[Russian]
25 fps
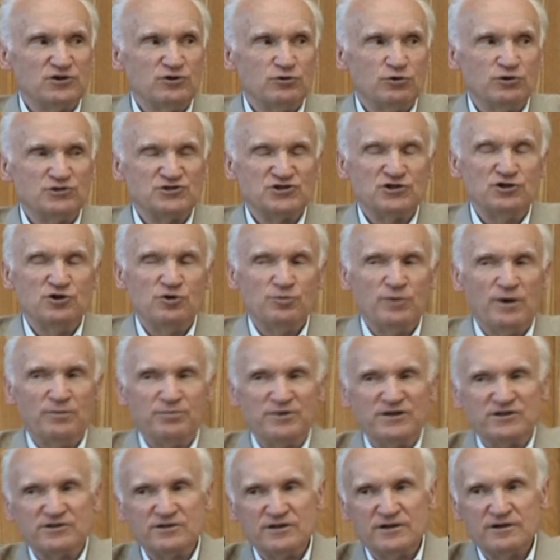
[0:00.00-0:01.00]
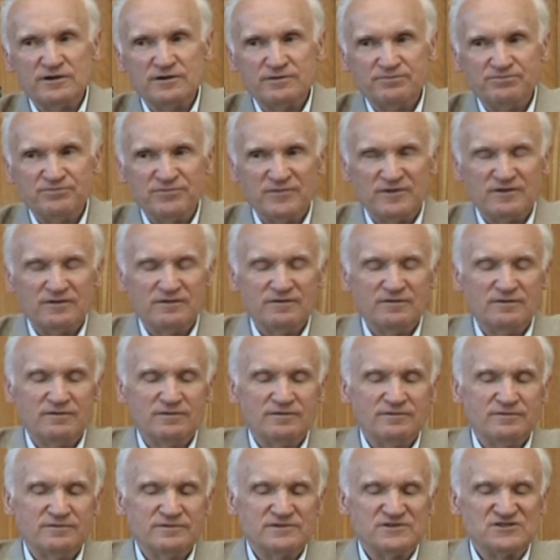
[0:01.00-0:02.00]
очень любопытные
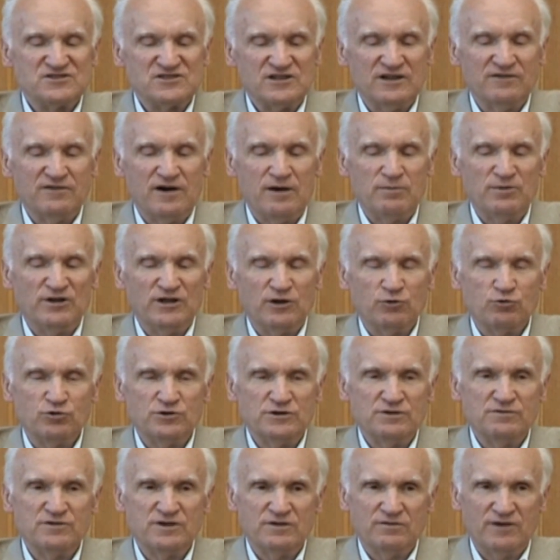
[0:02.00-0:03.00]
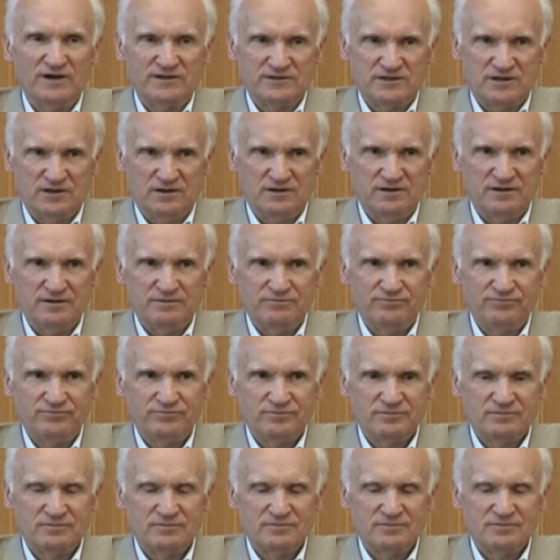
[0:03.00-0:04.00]
слова мы находим в Евангелии.
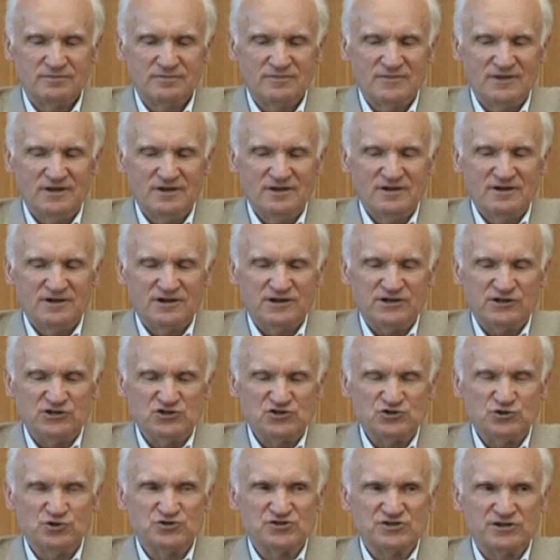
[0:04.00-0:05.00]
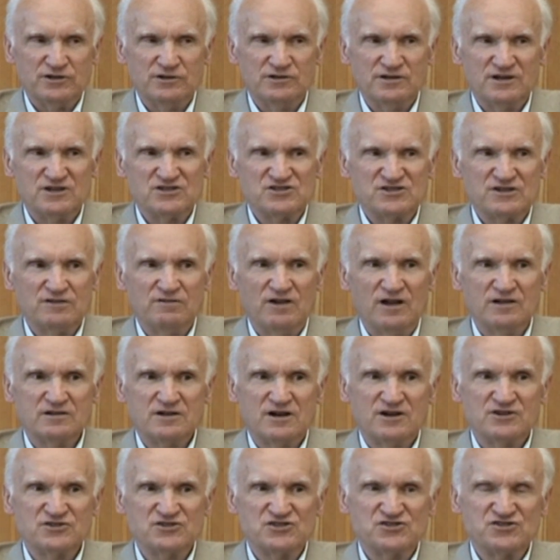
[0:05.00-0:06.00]
Христос, когда нарисовал,
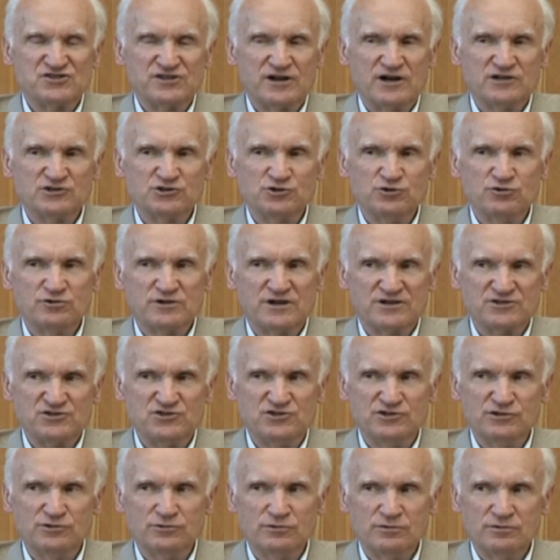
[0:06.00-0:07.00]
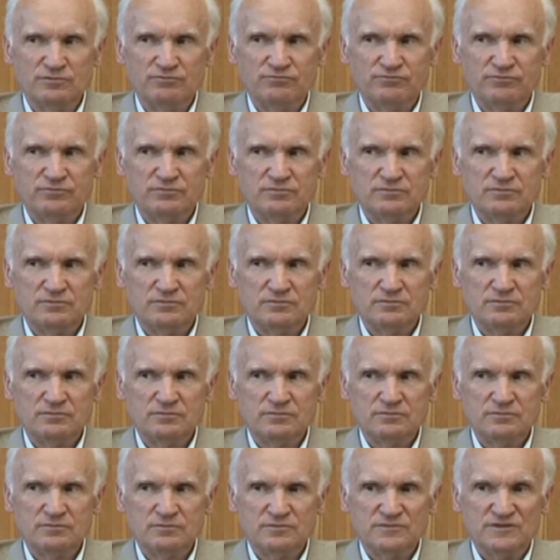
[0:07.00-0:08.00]
кажется, страшную картину
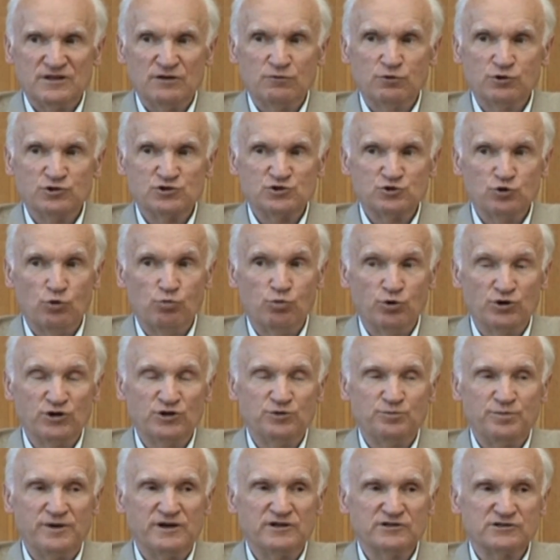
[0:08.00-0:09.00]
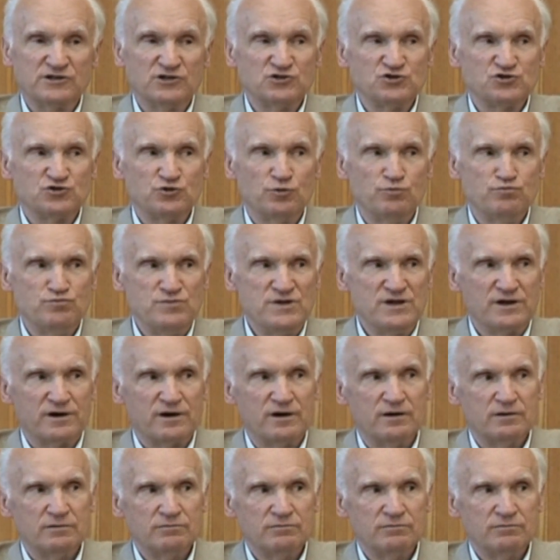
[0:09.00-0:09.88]
того, что будет перед концом мира,